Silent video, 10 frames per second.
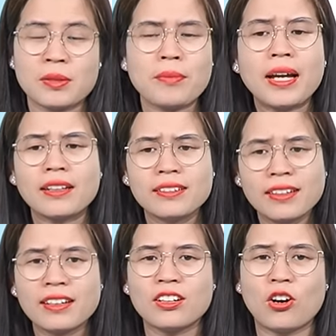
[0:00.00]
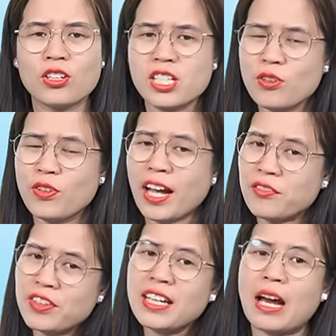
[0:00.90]
Bạn thường khó chịu với
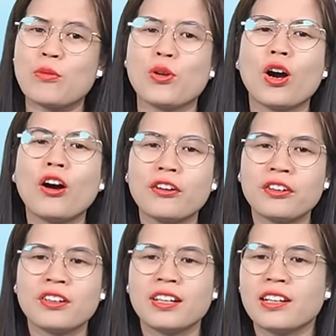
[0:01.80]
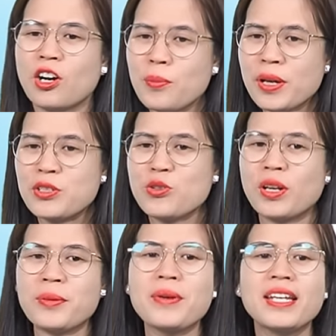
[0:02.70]
hành vi nào của con? Comment cho cô
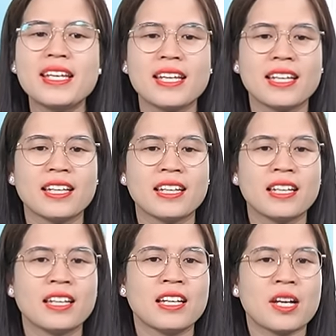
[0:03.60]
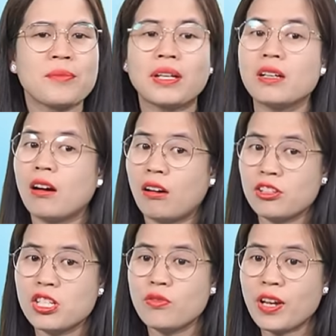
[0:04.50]
Lanh biết đi bạn thường khó
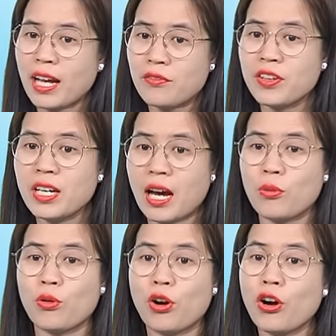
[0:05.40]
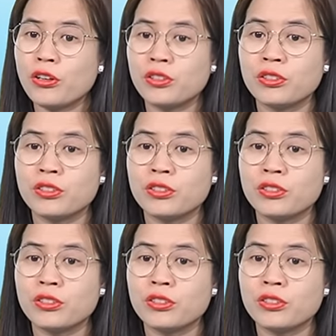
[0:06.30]
chịu với hành vi nào của con